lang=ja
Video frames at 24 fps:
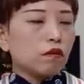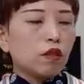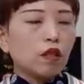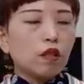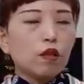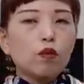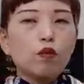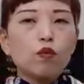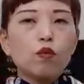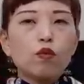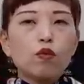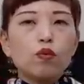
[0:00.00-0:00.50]

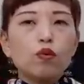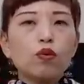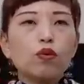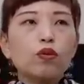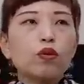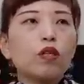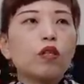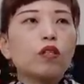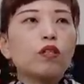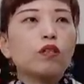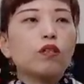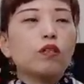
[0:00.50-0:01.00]
結構
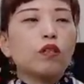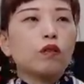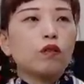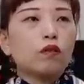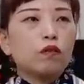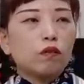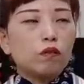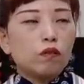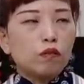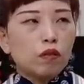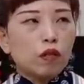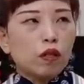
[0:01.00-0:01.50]
すれちゃ
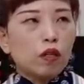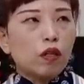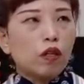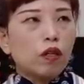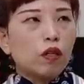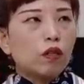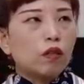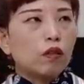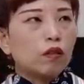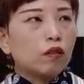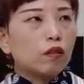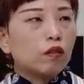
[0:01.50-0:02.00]
うの
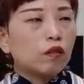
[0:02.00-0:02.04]
で